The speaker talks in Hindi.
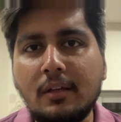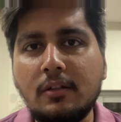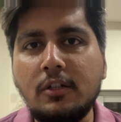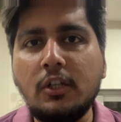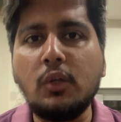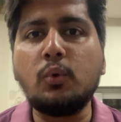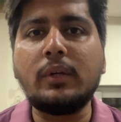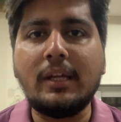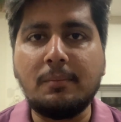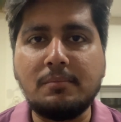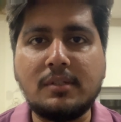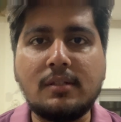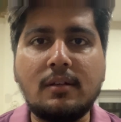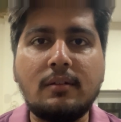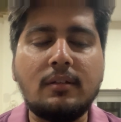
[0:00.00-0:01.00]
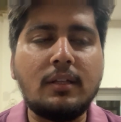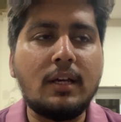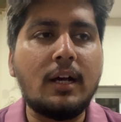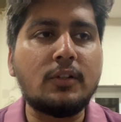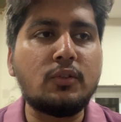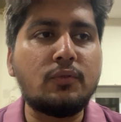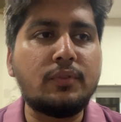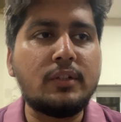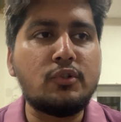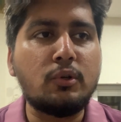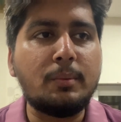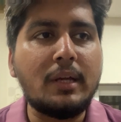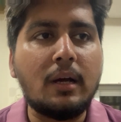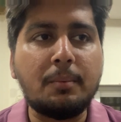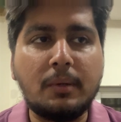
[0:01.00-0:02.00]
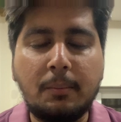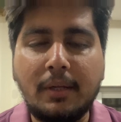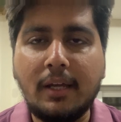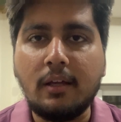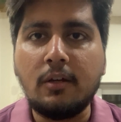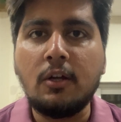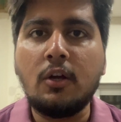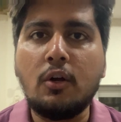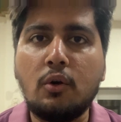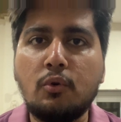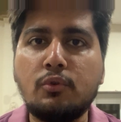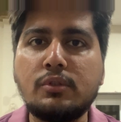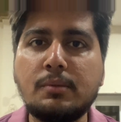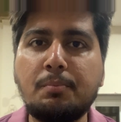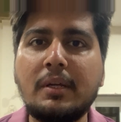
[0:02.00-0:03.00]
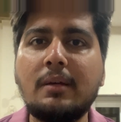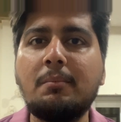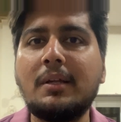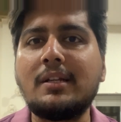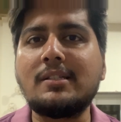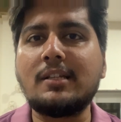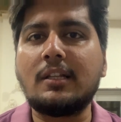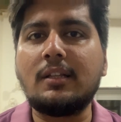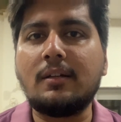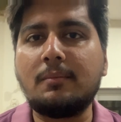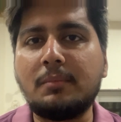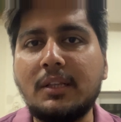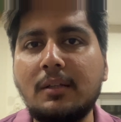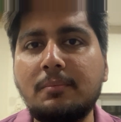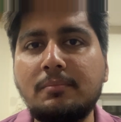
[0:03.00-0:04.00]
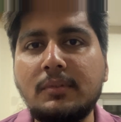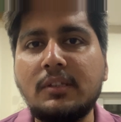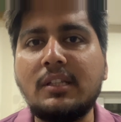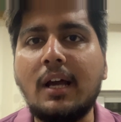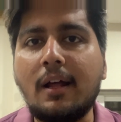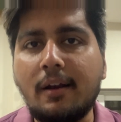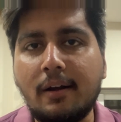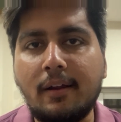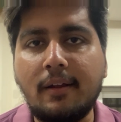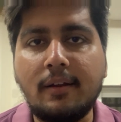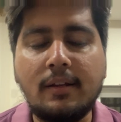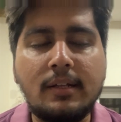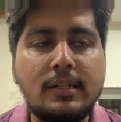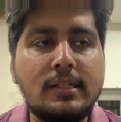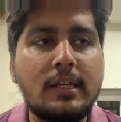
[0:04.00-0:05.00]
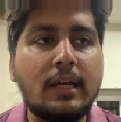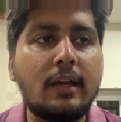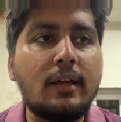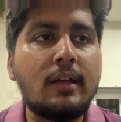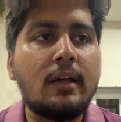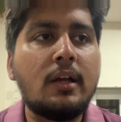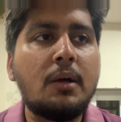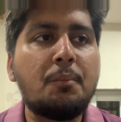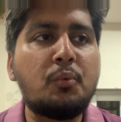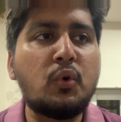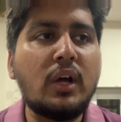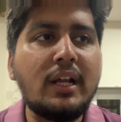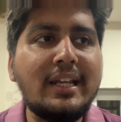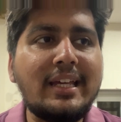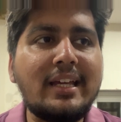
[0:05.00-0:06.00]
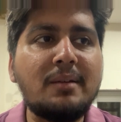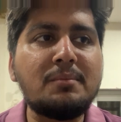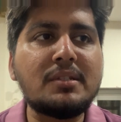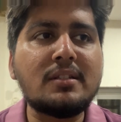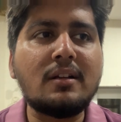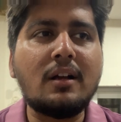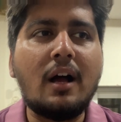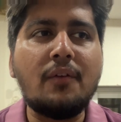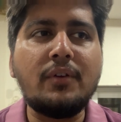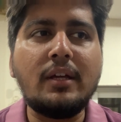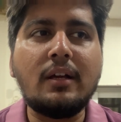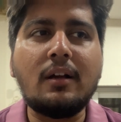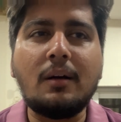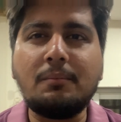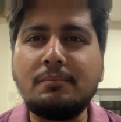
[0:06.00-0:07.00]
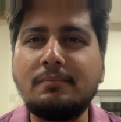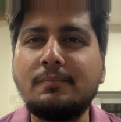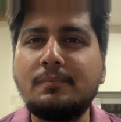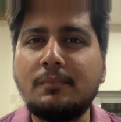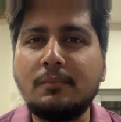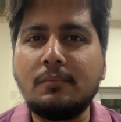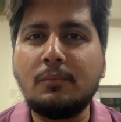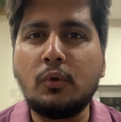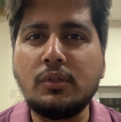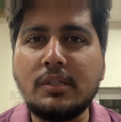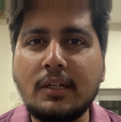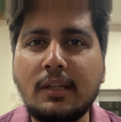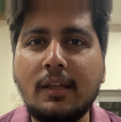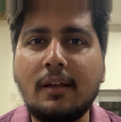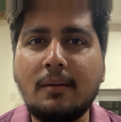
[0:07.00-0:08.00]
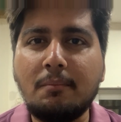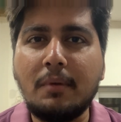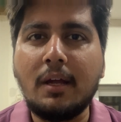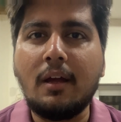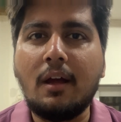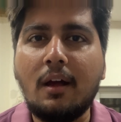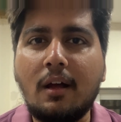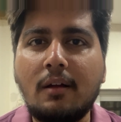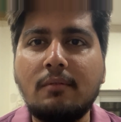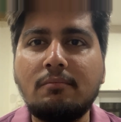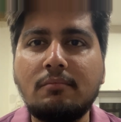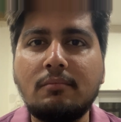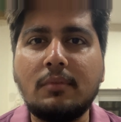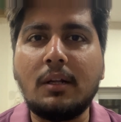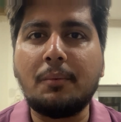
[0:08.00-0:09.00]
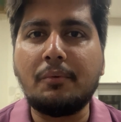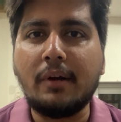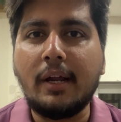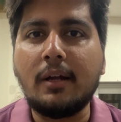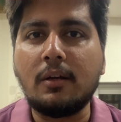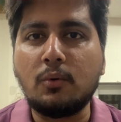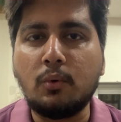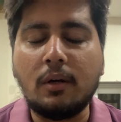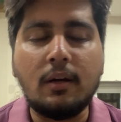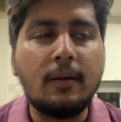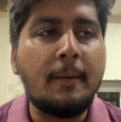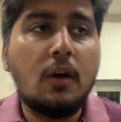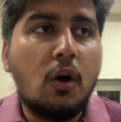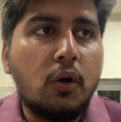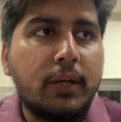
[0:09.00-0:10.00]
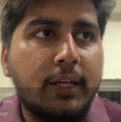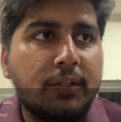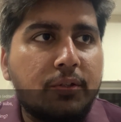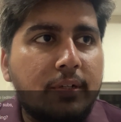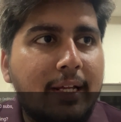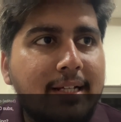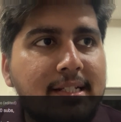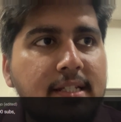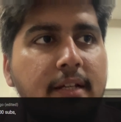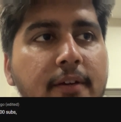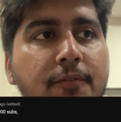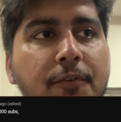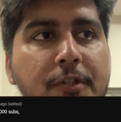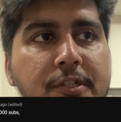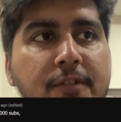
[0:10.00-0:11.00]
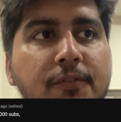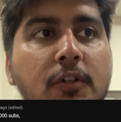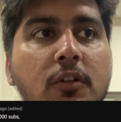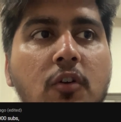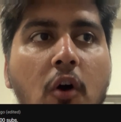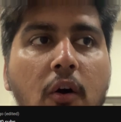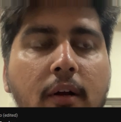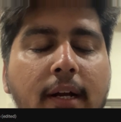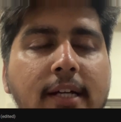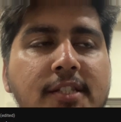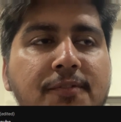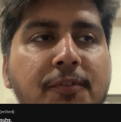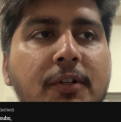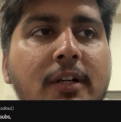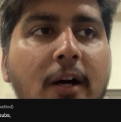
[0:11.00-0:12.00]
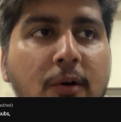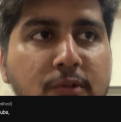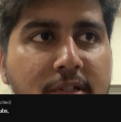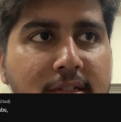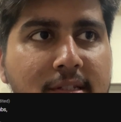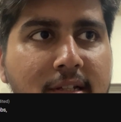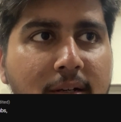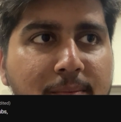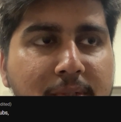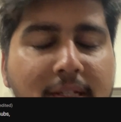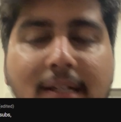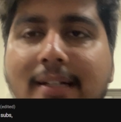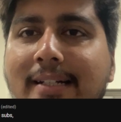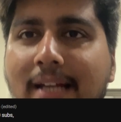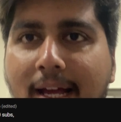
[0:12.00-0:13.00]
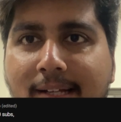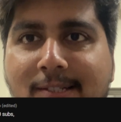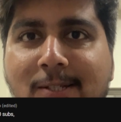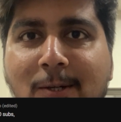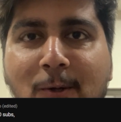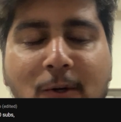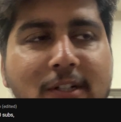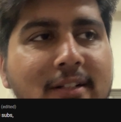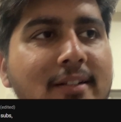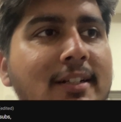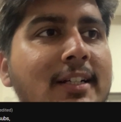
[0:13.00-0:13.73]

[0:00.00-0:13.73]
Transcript: न्यू गेम्स या तो फिर जो भी अपकमिंग है उस पर मेरा ज़्यादा मतलब ध्यान रहे ठीक है पुरानी गेम्स काफ़ी कम बोल सकते हैं मैं मतलब ट्राई करूँगा ओके तो नेक्स्ट है फर्स्ट ऑफ ऑल कॉन्ग्रेट्स फॉर थाउजेंड सब्स थैंक्स अलॉट